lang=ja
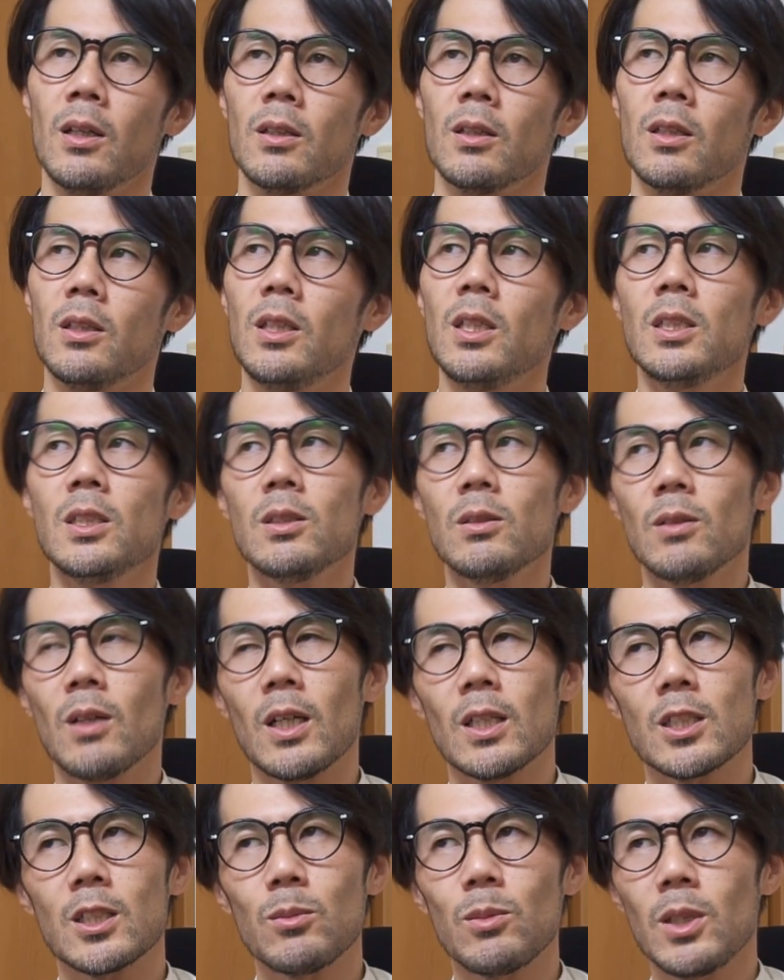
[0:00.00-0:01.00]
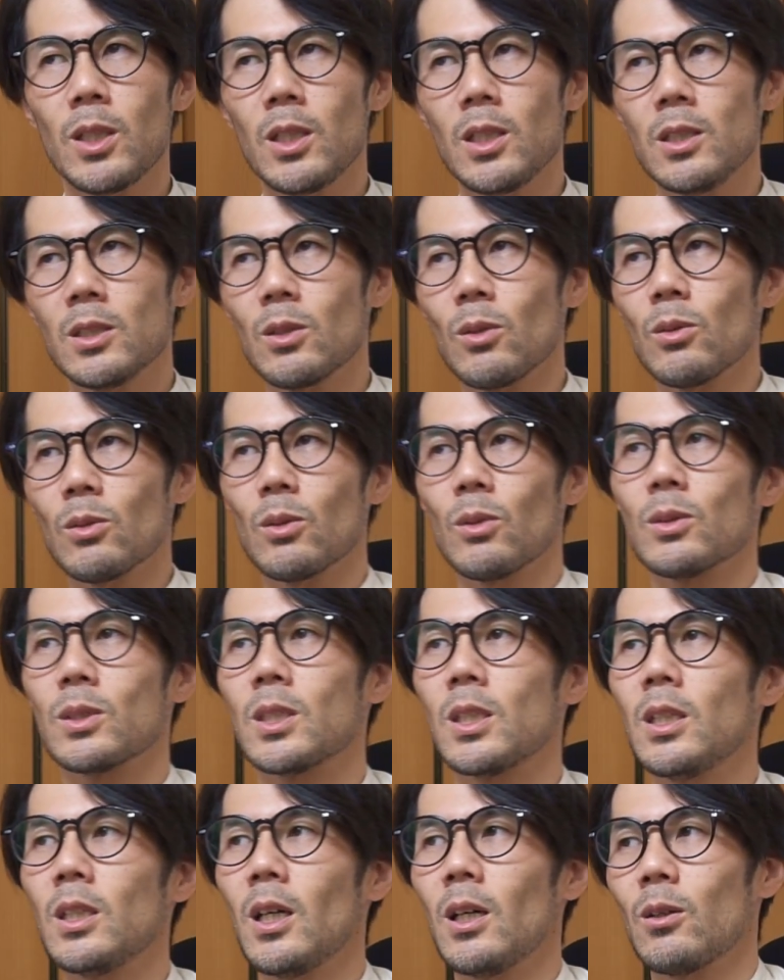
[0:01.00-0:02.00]
28mm 相当
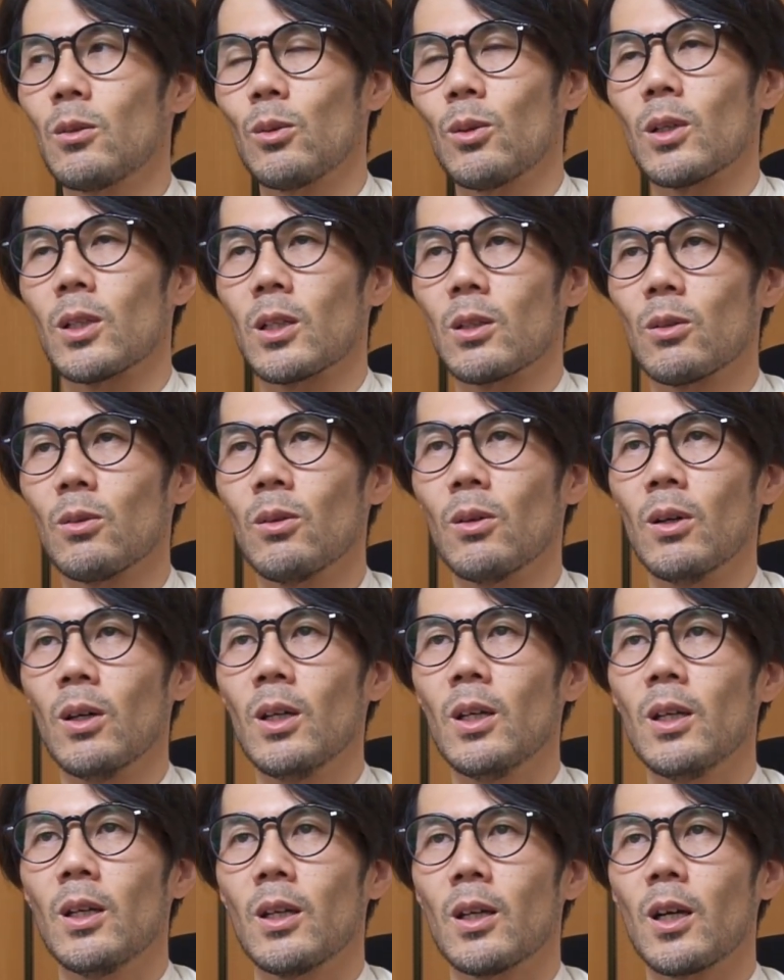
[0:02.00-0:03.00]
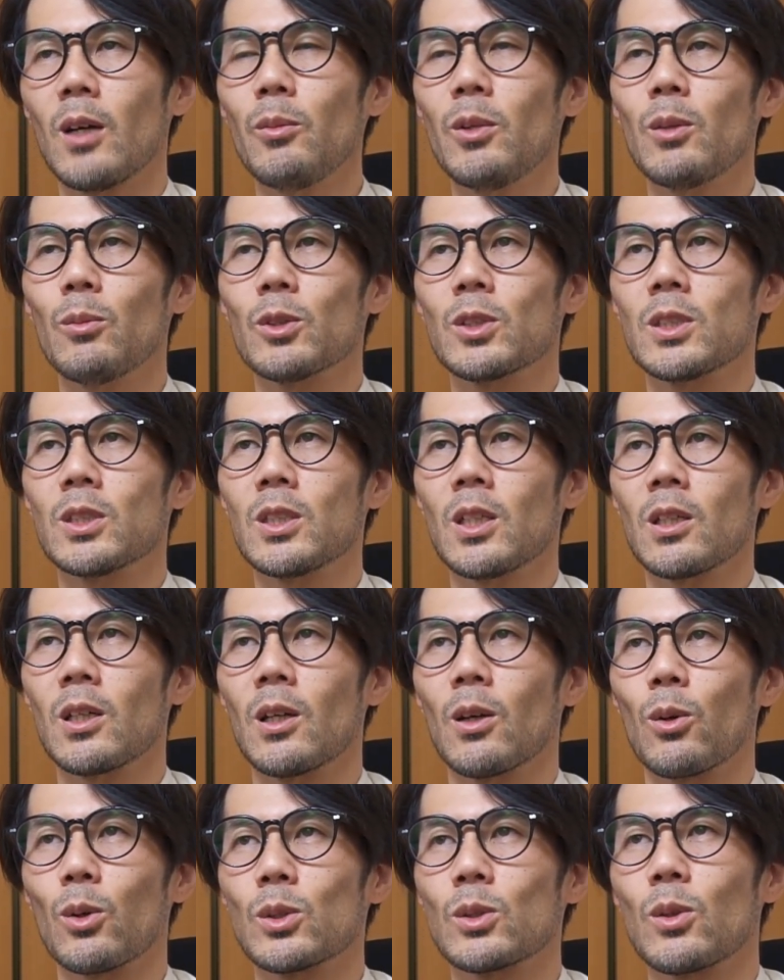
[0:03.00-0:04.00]
GR とかだと、カメラもちっちゃいか
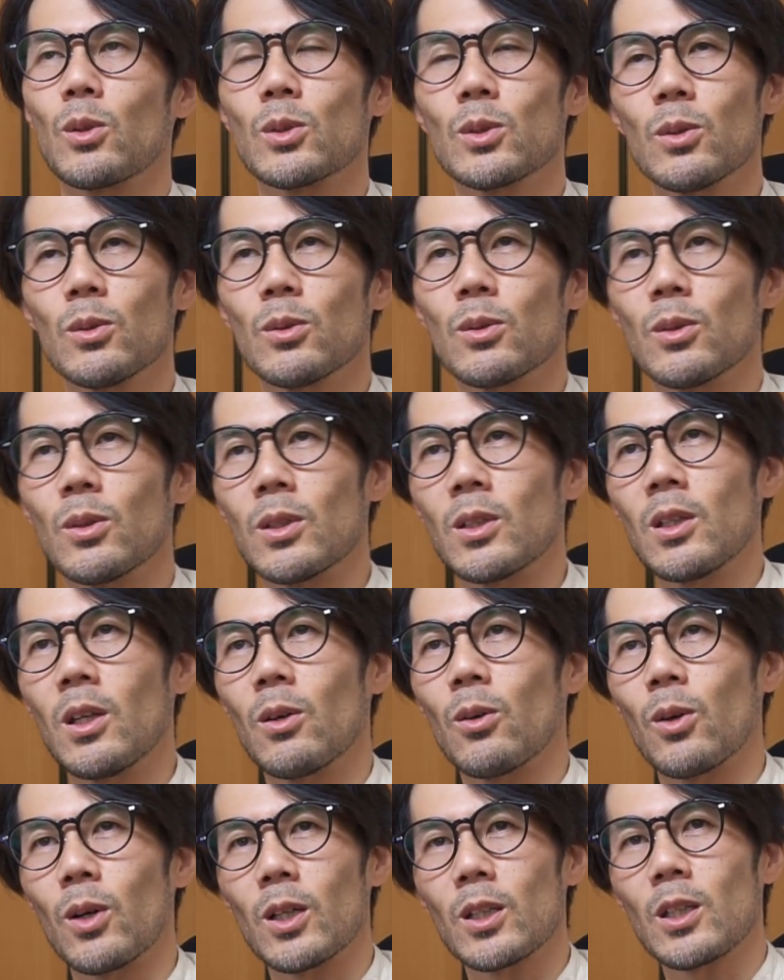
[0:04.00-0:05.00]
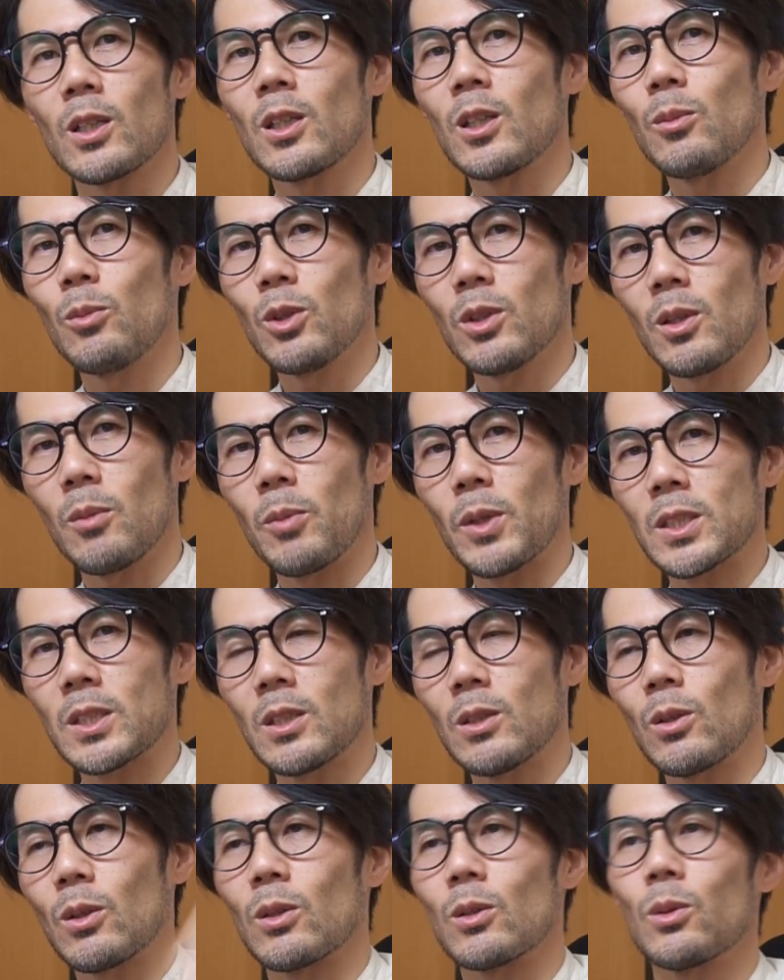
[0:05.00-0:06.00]
らコソコソっといって、こう片手で持って
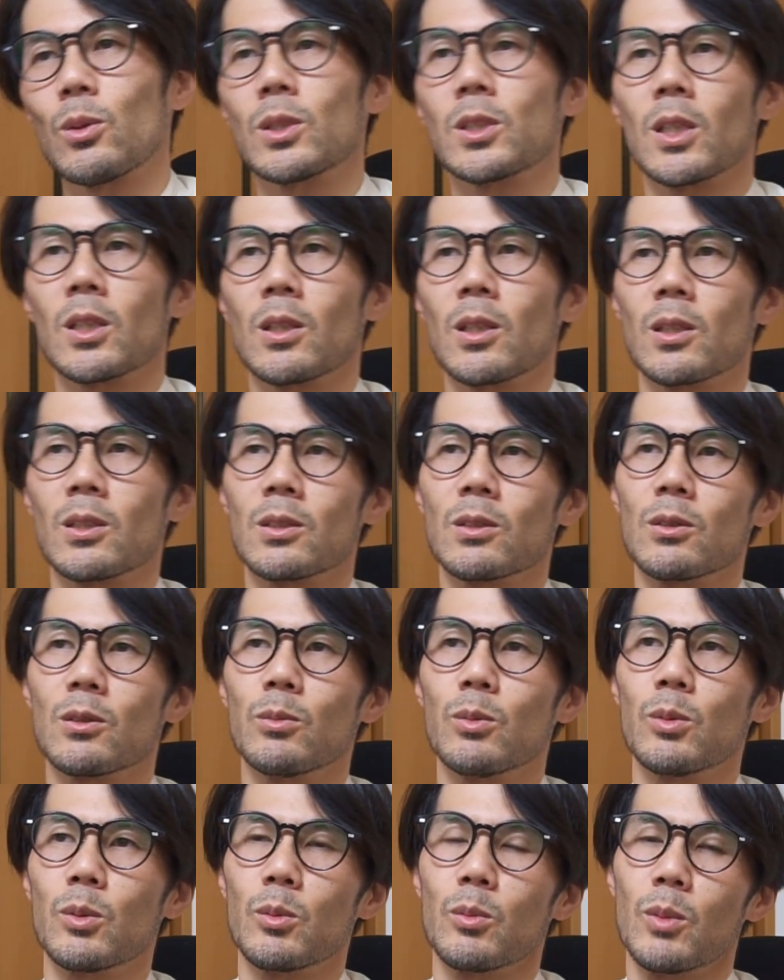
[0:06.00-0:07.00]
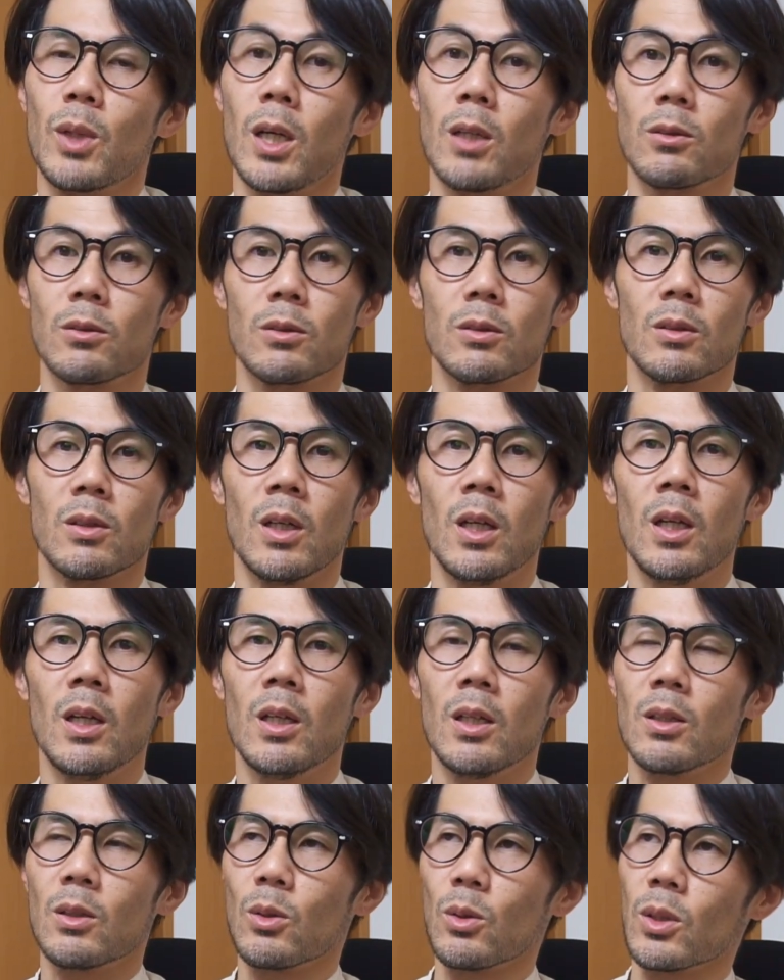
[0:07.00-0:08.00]
パシッとか撮れちゃったりする部分もある
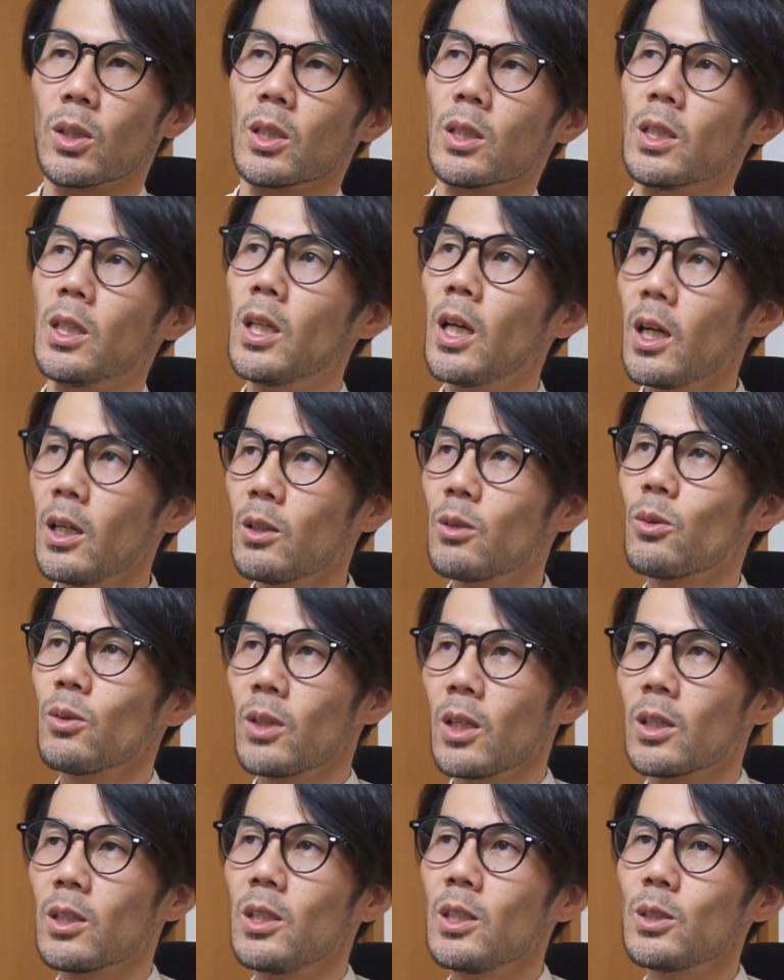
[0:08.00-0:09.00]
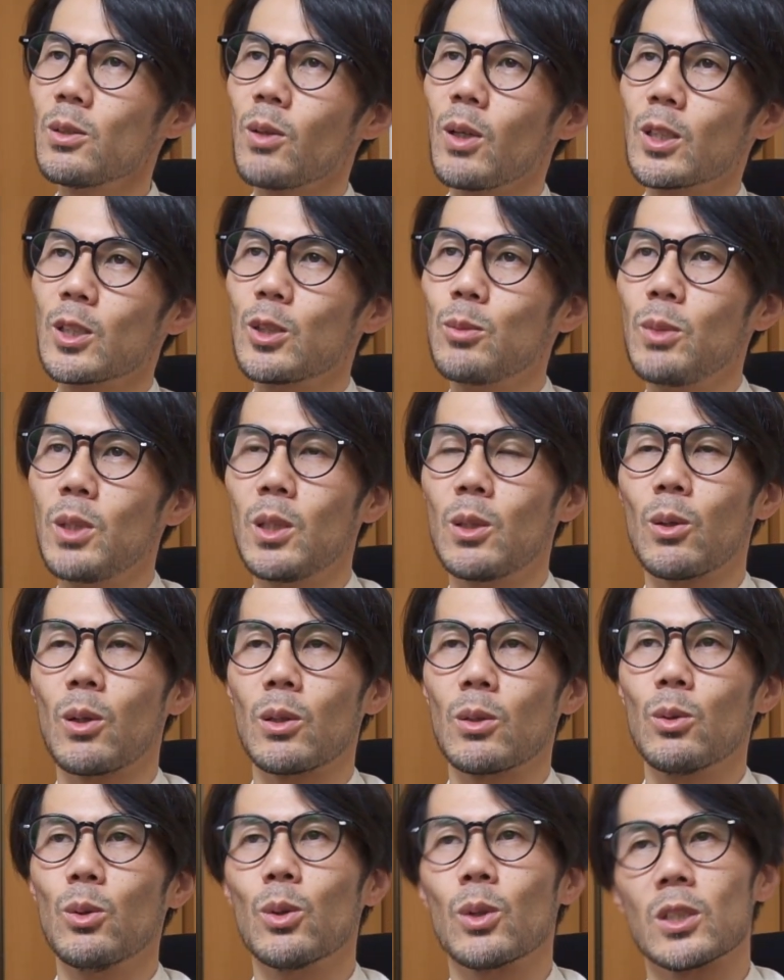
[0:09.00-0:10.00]
ので、意外とね、28mm と
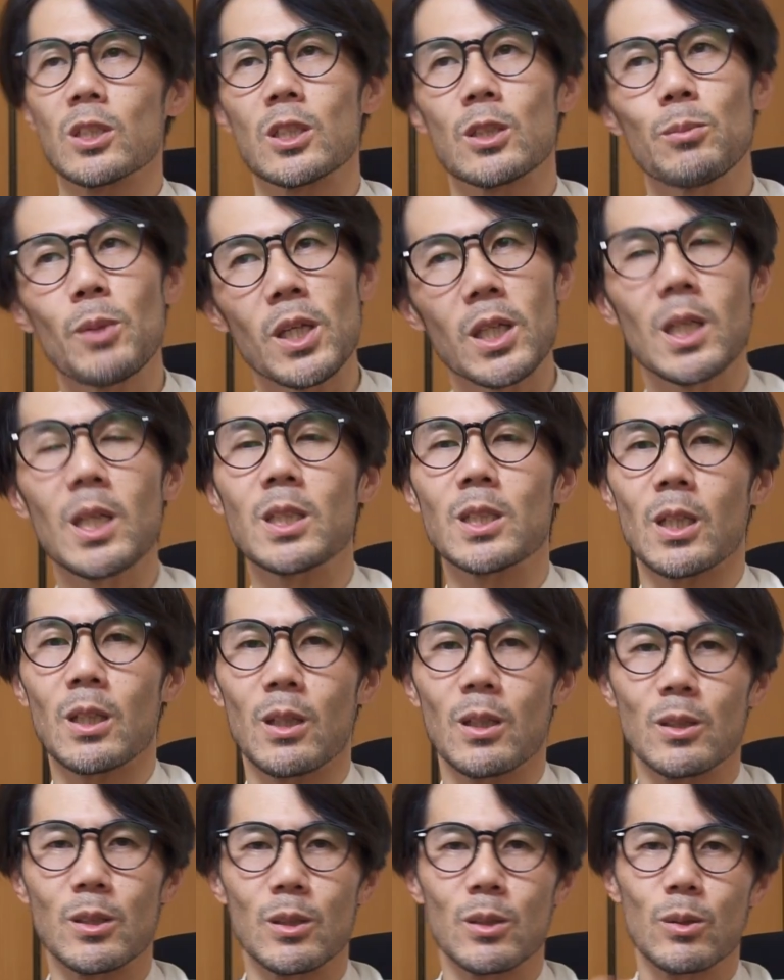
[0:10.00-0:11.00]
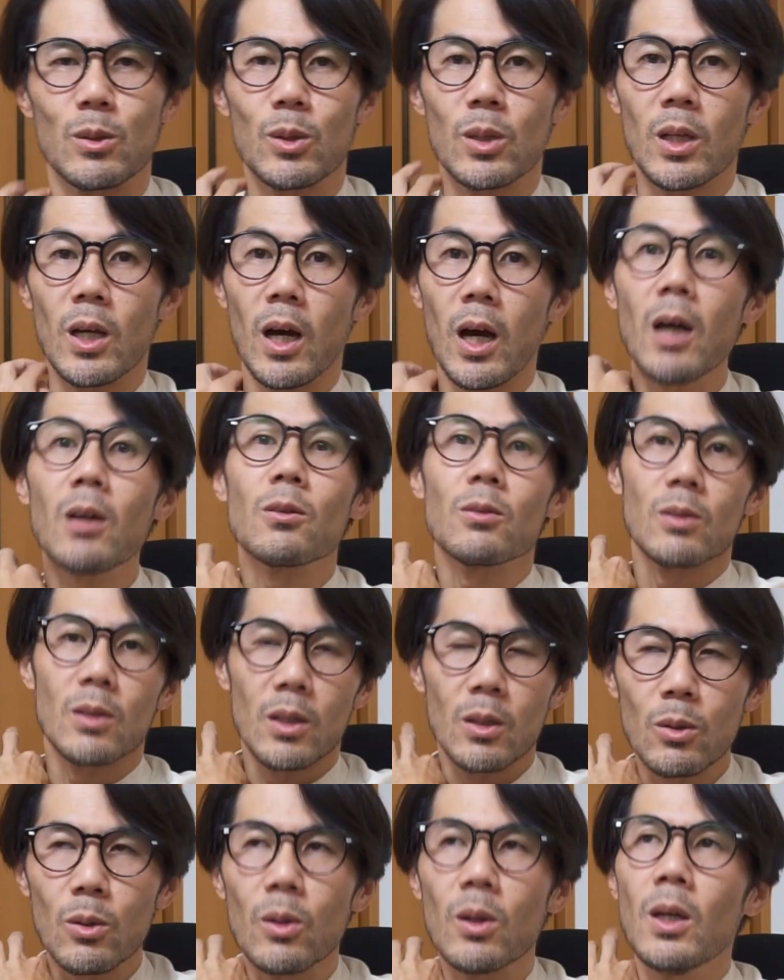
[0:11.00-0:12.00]
かの方が詰め切れちゃったりする時があるんだ
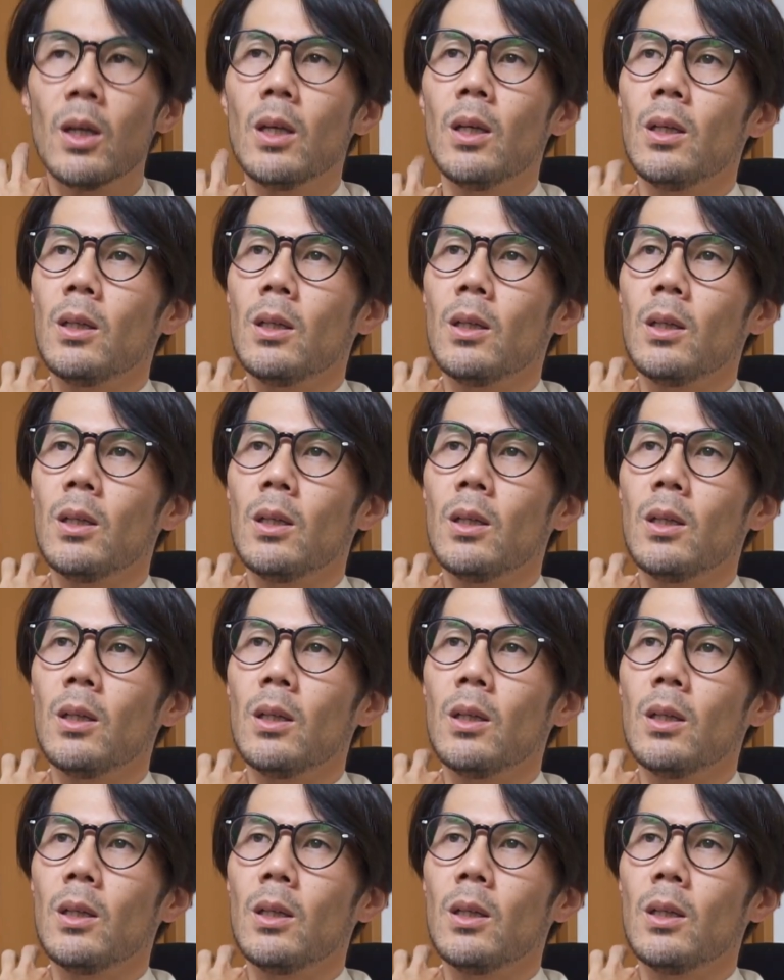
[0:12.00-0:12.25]
けど、